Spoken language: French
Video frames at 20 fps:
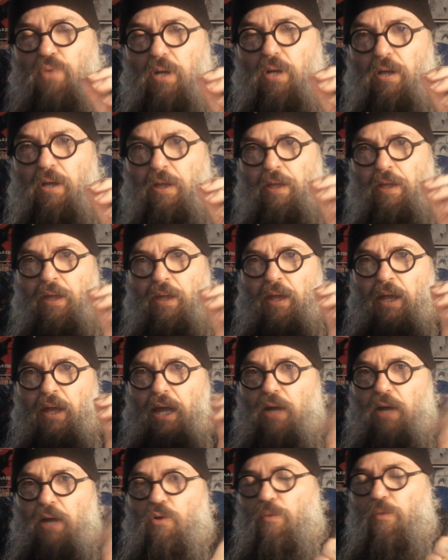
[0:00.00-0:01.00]
à,
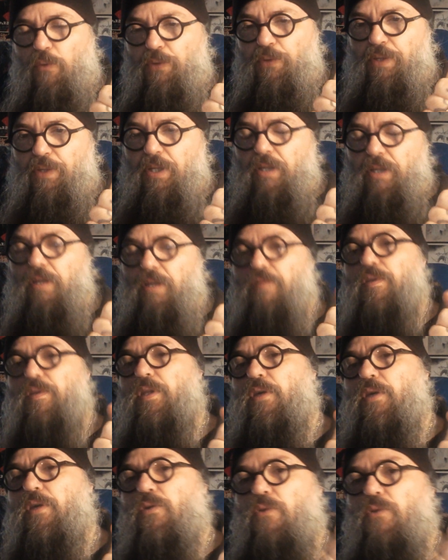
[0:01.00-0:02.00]
commenter les
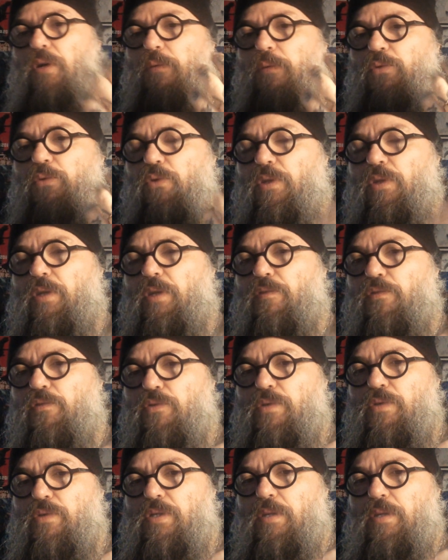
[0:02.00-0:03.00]
vidéos, à donner
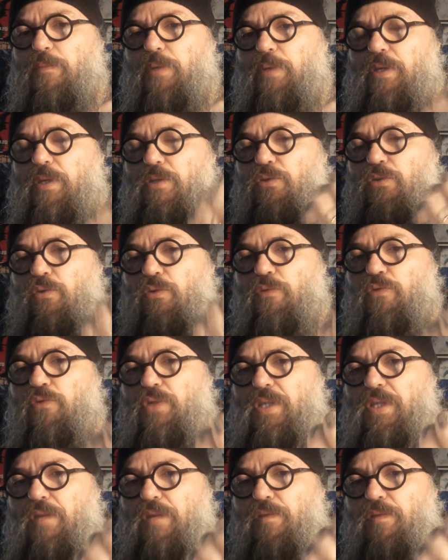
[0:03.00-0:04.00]
vos impressions,
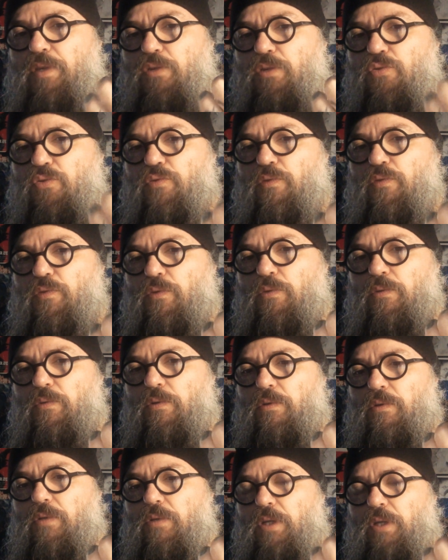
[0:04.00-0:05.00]
vos avis, souvent
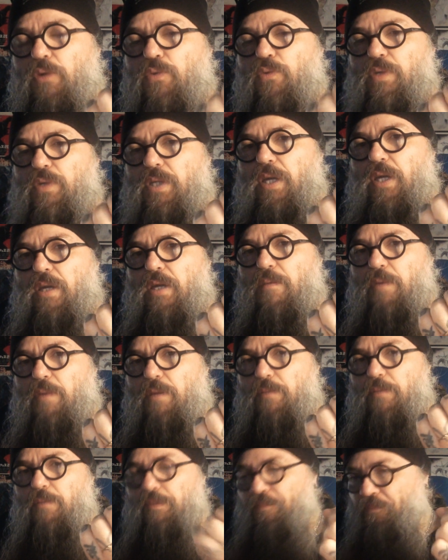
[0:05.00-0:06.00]
euh, des conseils
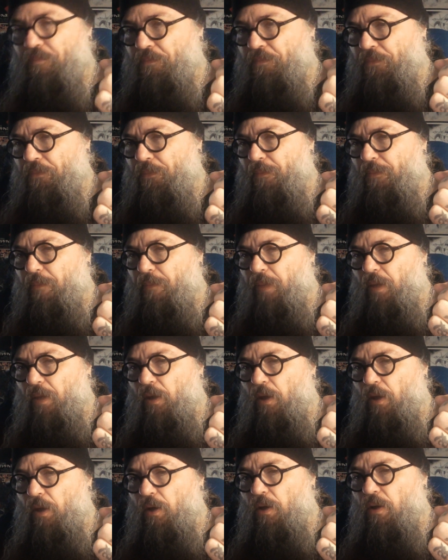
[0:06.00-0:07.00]
même,
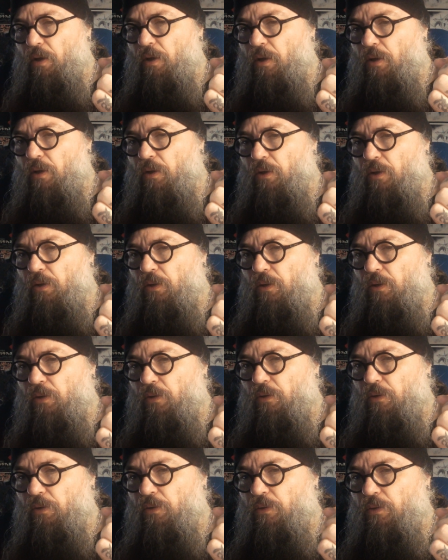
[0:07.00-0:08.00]

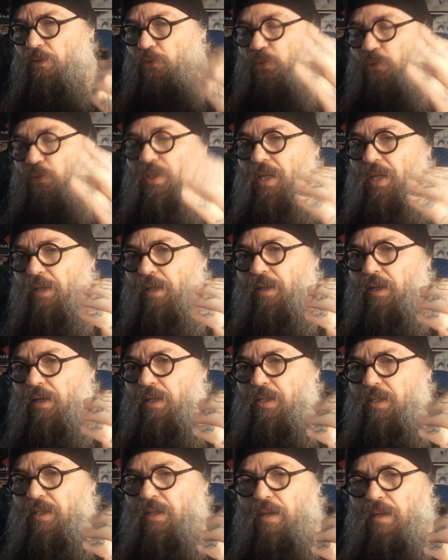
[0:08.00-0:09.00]
dont certains
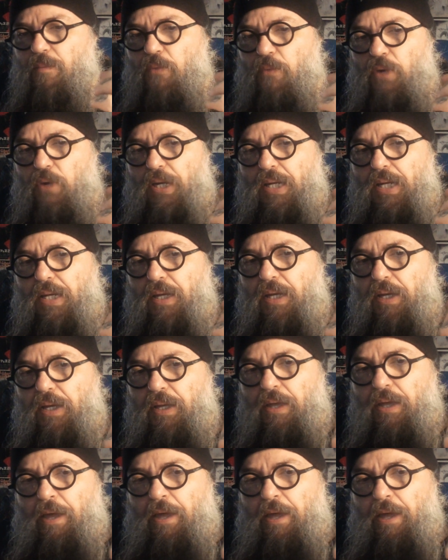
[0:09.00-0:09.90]
extrêmement éclairés